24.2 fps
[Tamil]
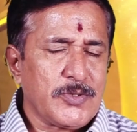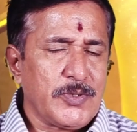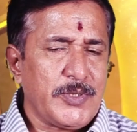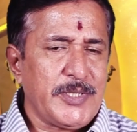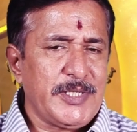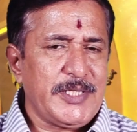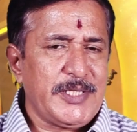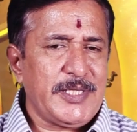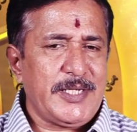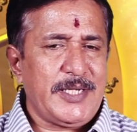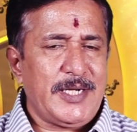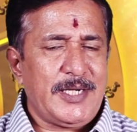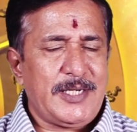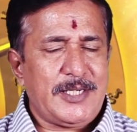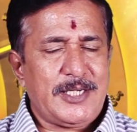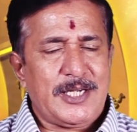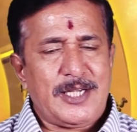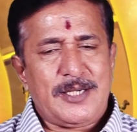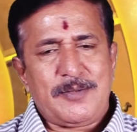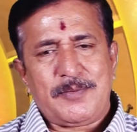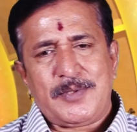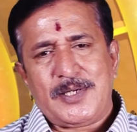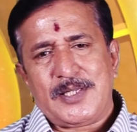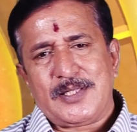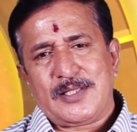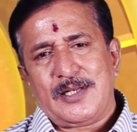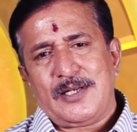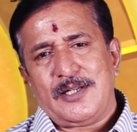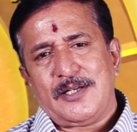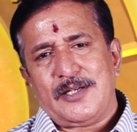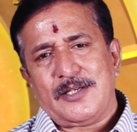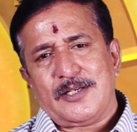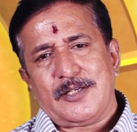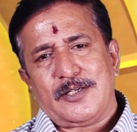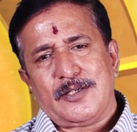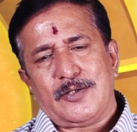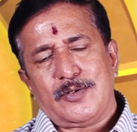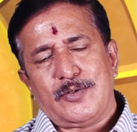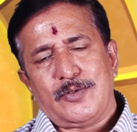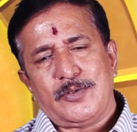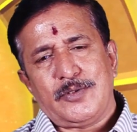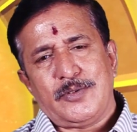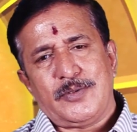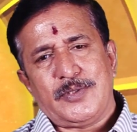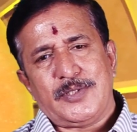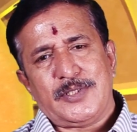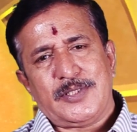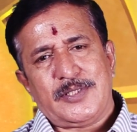ஸோ இந்த எட்டாம் இடத்துல இருக்கிற
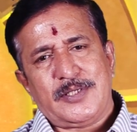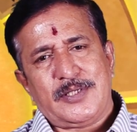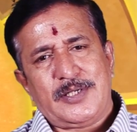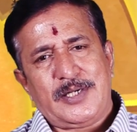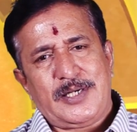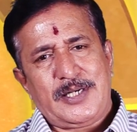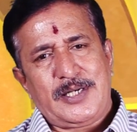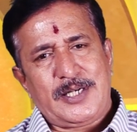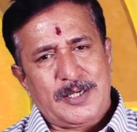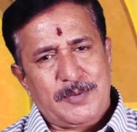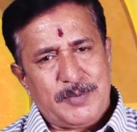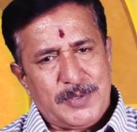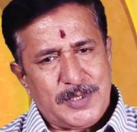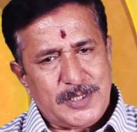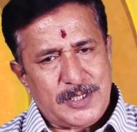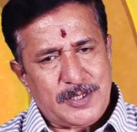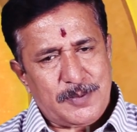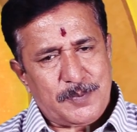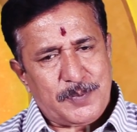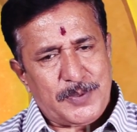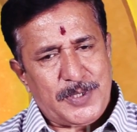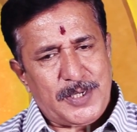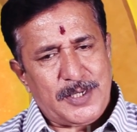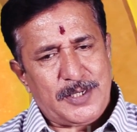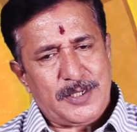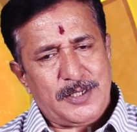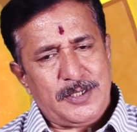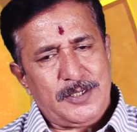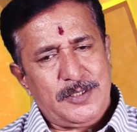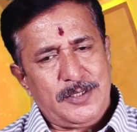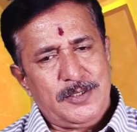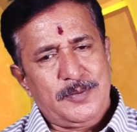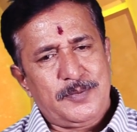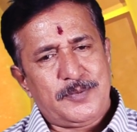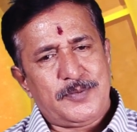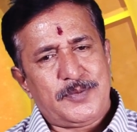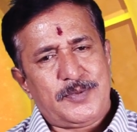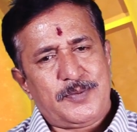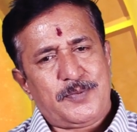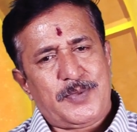குரு வந்து ரெண்டாம் இடத்தை பார்க்குறதும்